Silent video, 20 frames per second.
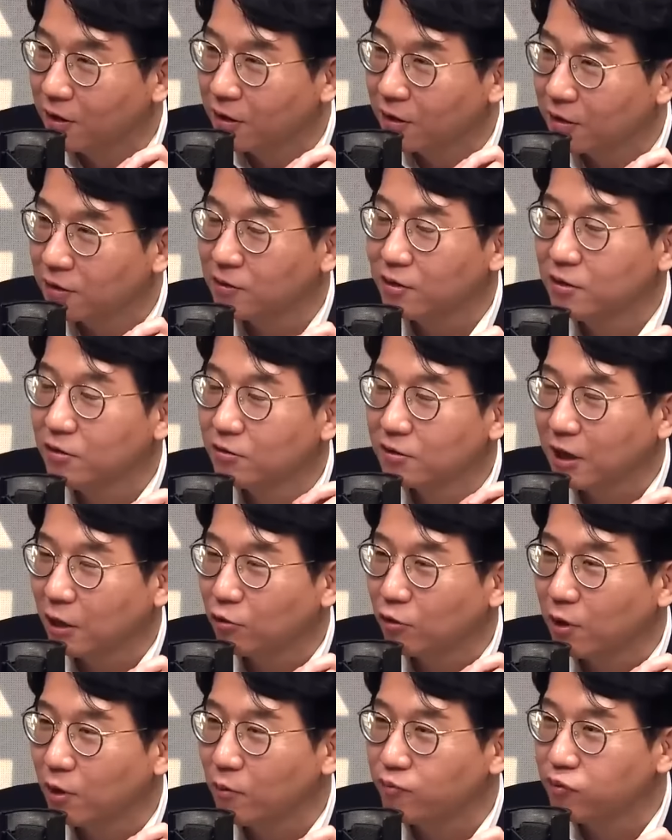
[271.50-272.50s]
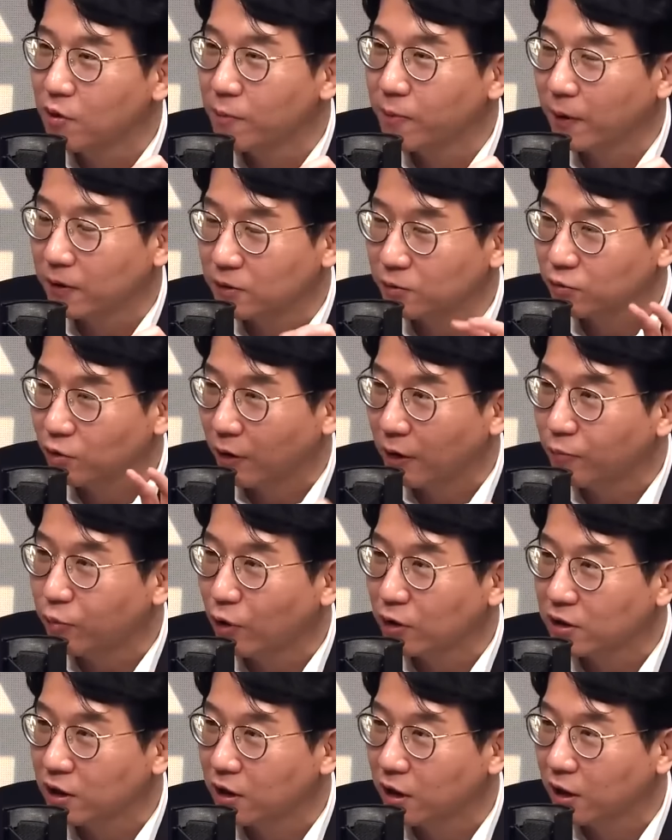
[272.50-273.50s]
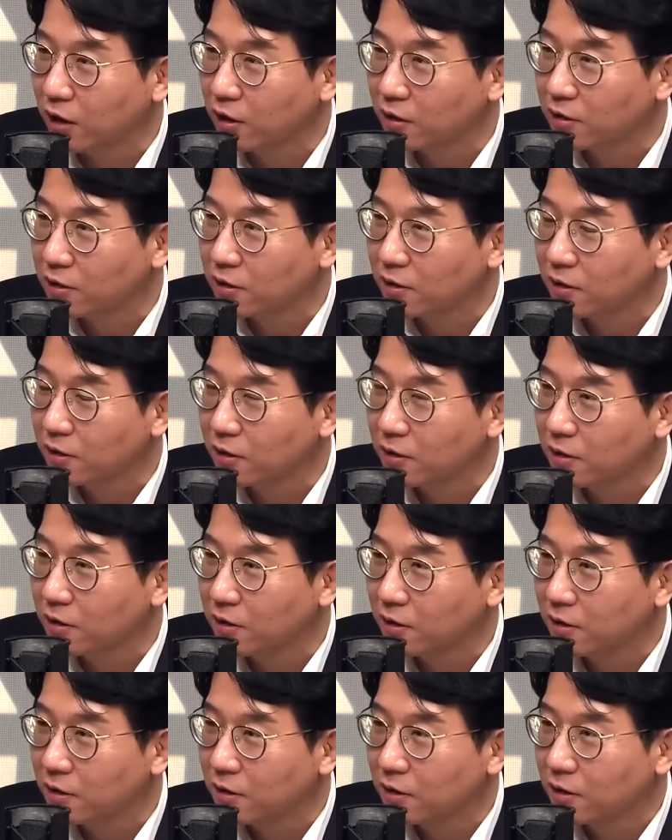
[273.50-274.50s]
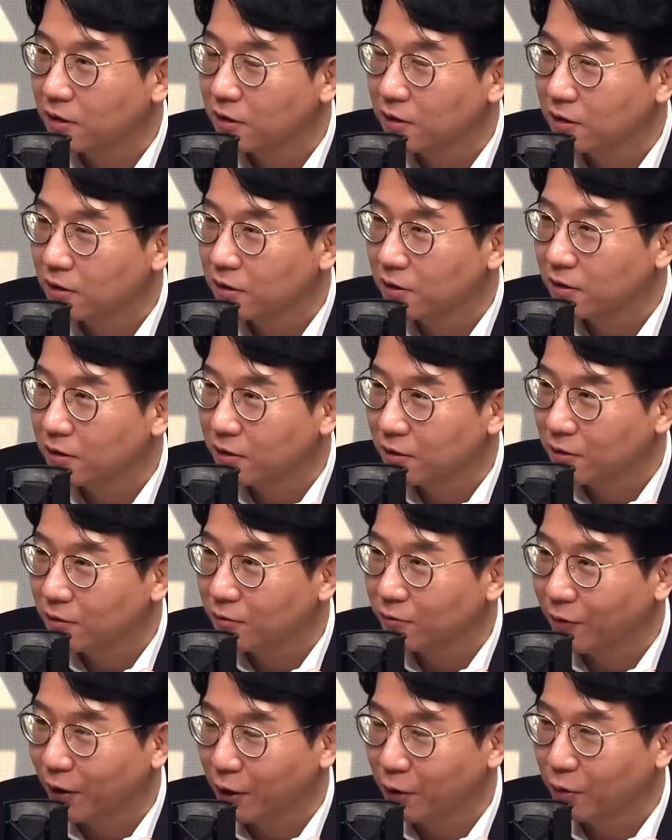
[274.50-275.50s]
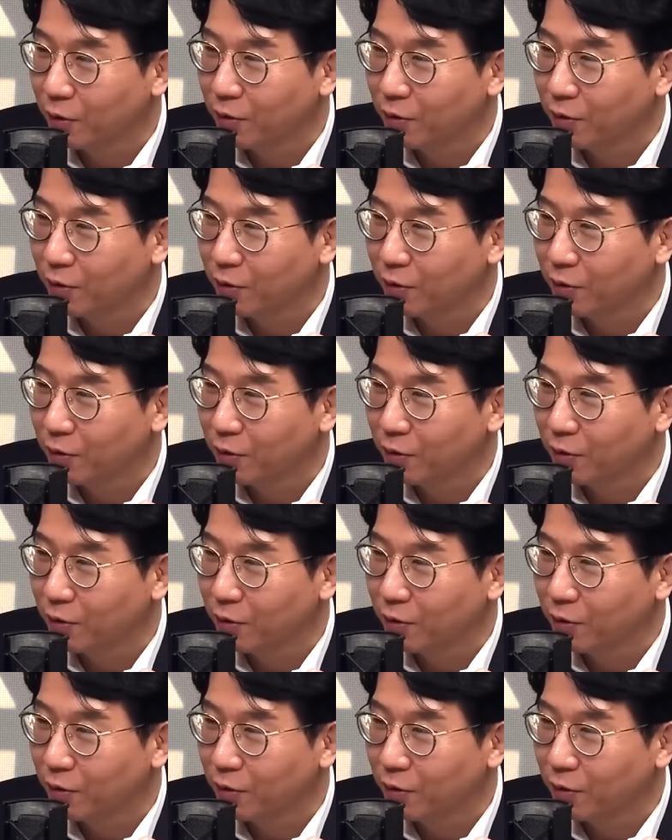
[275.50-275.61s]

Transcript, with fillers: 그 이런 사고 나면 블랙박스부터 확보하잖아. 메모리 카드가 없어졌습니다. 왜요?